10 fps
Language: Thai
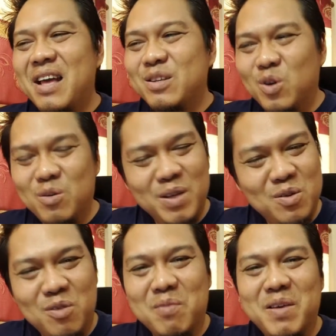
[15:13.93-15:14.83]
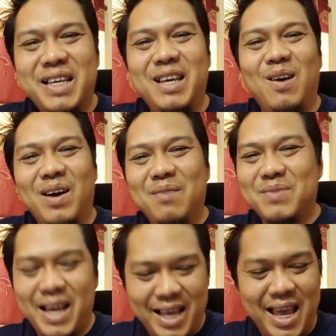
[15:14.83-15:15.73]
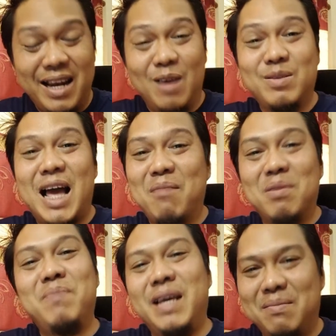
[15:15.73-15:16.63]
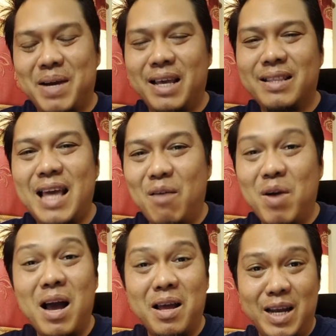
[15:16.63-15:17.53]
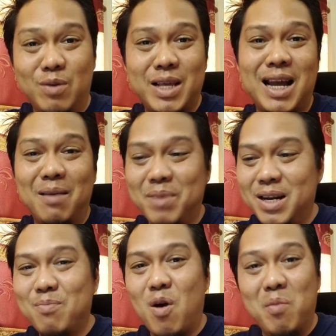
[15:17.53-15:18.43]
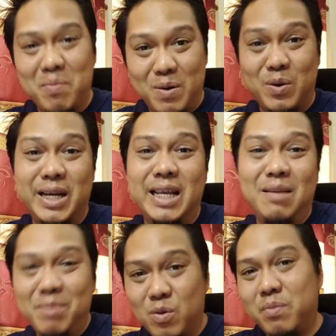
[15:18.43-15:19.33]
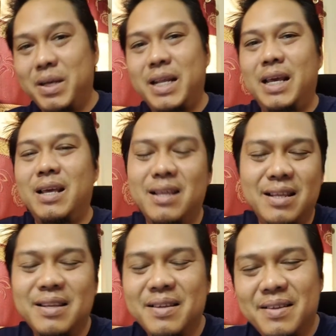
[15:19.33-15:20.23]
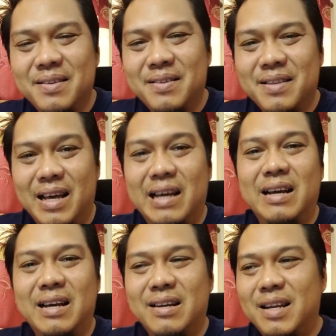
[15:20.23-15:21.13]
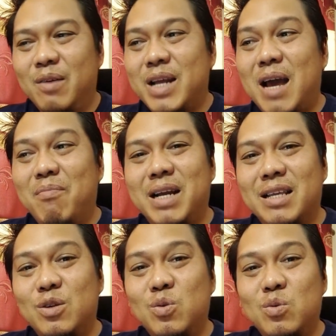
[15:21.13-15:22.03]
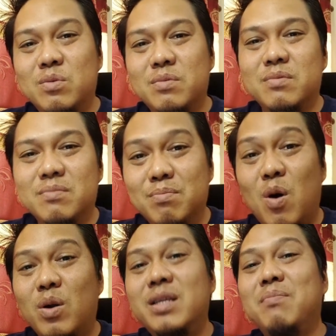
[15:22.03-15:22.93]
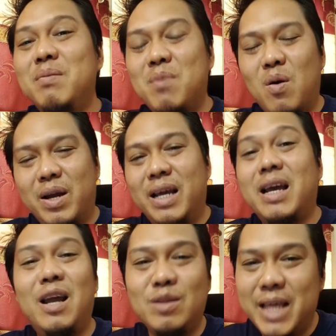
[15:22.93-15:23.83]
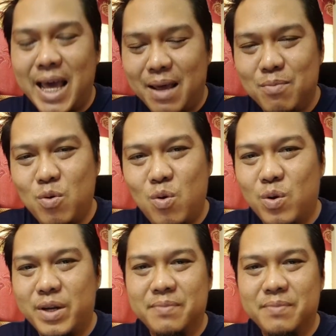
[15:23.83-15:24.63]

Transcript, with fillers: ซนไม่ซนมันไม่เกี่ยวกับแต่แค่แนวทางมันเปลี่ยนไป แต่ว่าแนวทางนั้นไม่ได้บอกมันเป็นคนดีหรือเป็นคนไม่ดี เออแนวทางมันอาจจะดูเหมาะหรือจะไม่เหมาะอันนั้นก็แล้วแต่บุคคล